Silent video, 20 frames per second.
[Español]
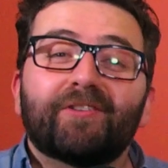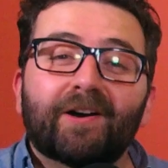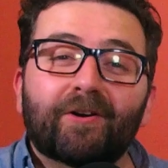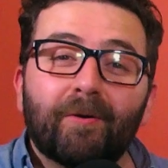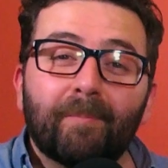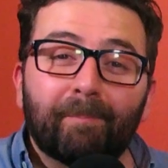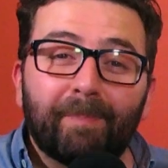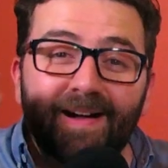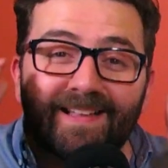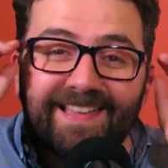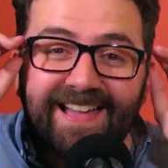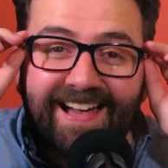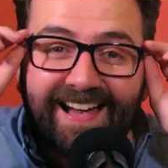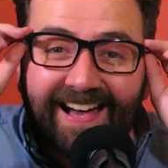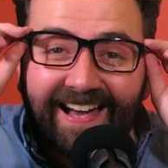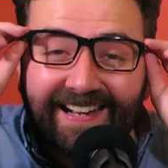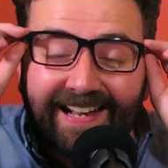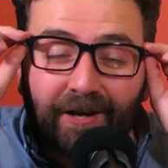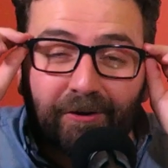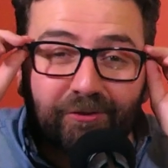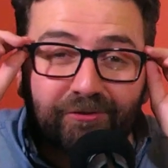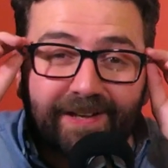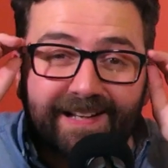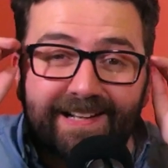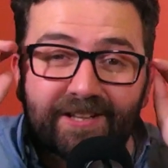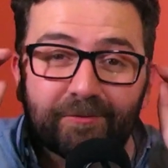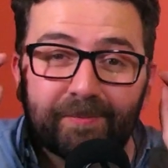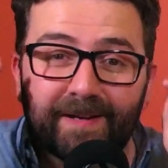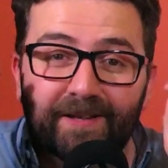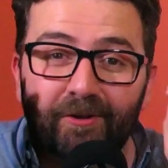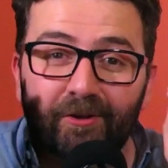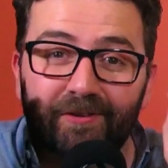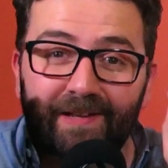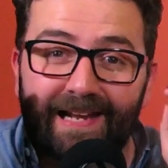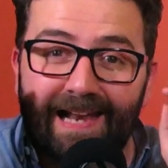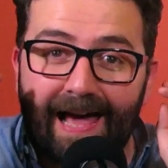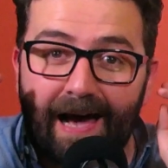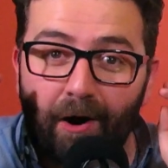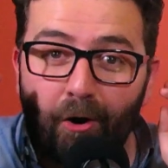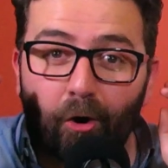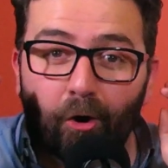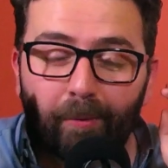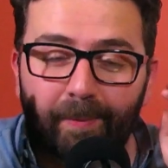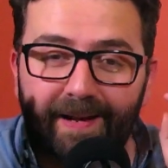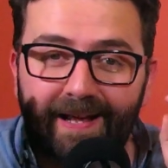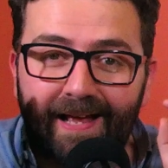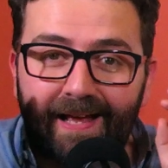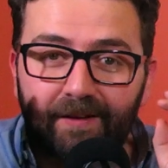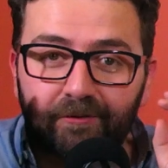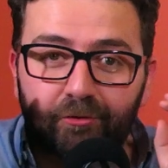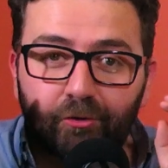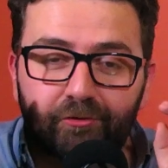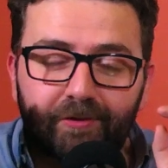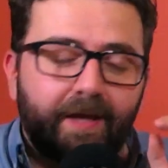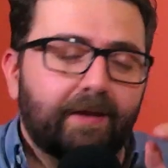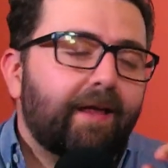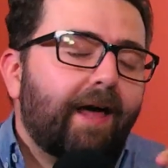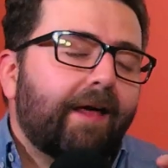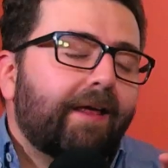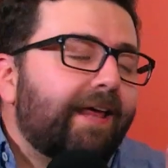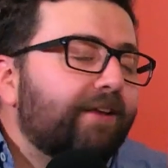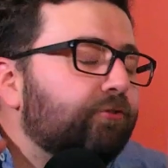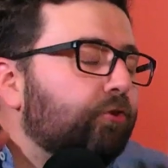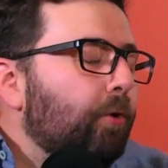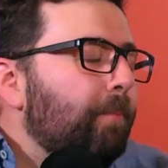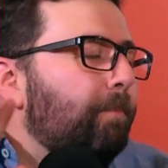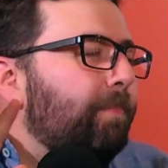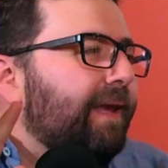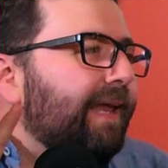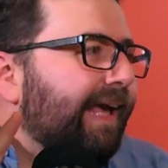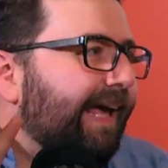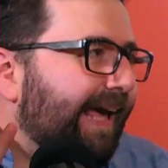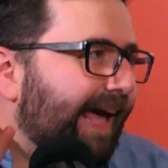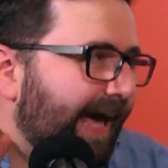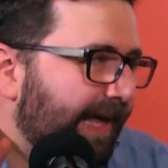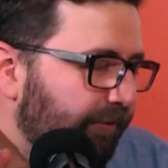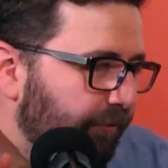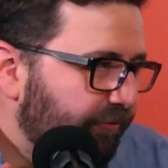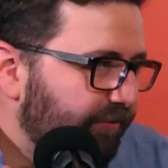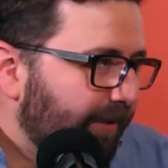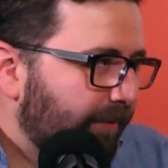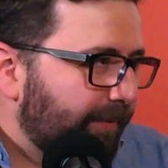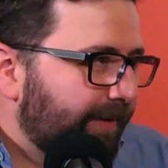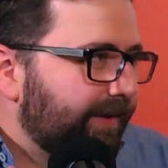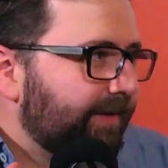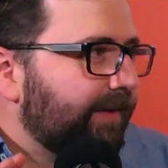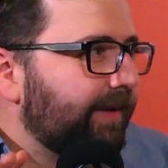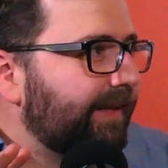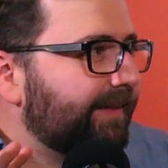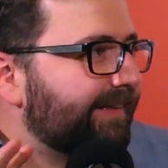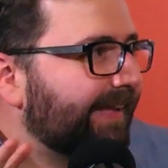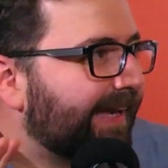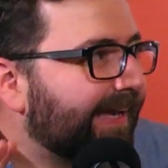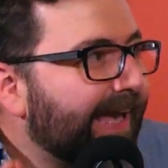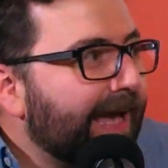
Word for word: acompaña Ana González Bello de la obra sucia. Es complicado saber de